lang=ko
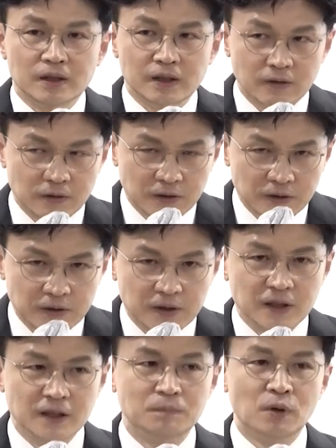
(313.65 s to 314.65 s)

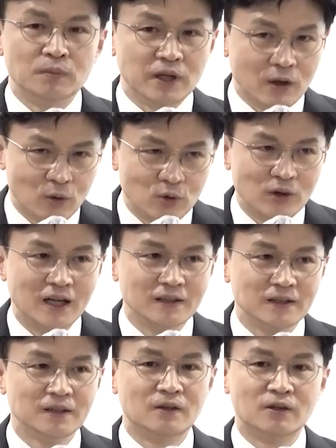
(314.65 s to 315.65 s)
이거는 입법 예고를
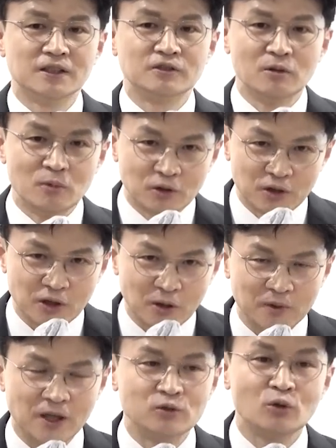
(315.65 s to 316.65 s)
하는 것에서 설명을 드린
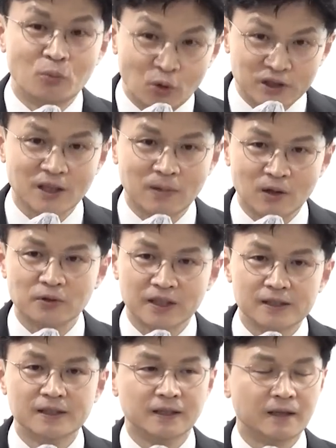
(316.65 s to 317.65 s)
겁니다. 조금 복잡하고
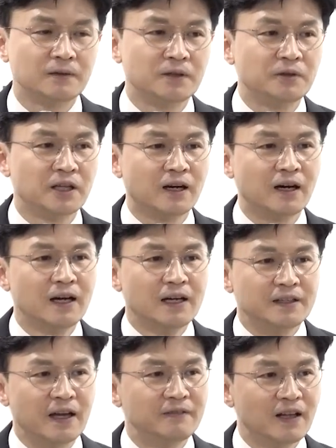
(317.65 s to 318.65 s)
길잖아요. 그런데다가
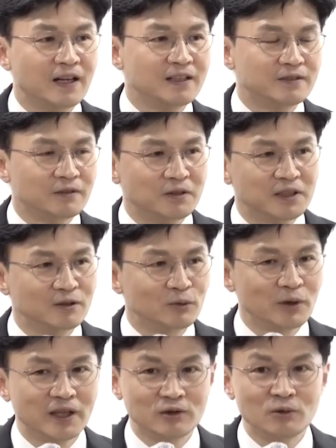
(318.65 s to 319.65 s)
옛날에 있었던
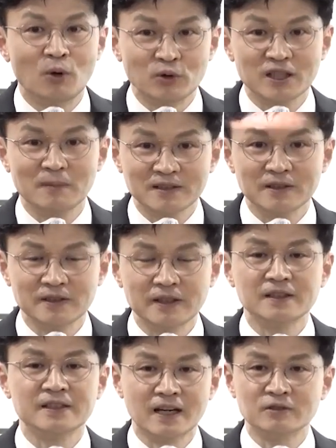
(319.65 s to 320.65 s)
히스토리가 좀
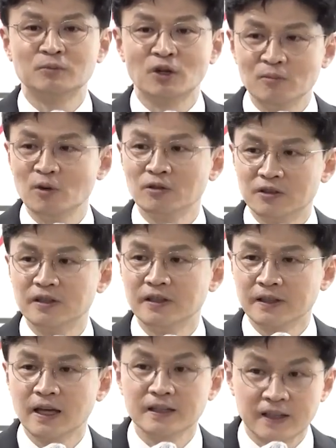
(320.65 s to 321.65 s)
복잡했었으니까 제가 설명을
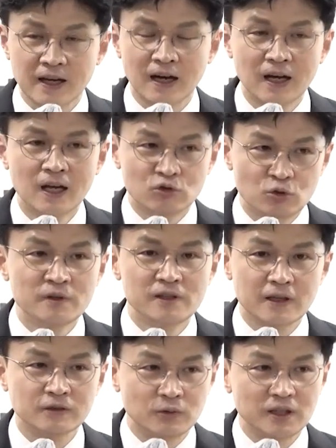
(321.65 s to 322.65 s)
드리는 게 이해가,
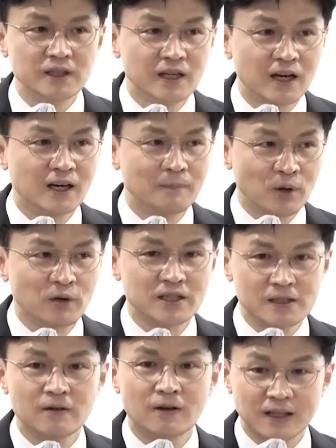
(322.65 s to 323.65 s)
국민들께서도 이해가
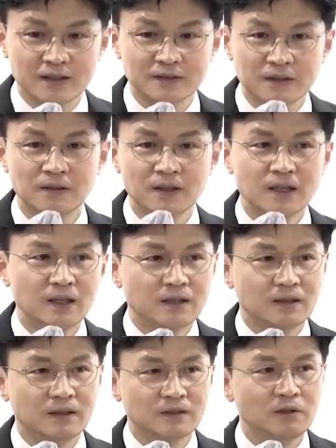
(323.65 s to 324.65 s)
편하실 것 같아서
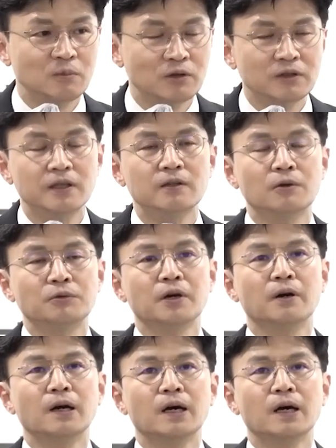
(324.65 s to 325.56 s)
설명을 드린 거고요.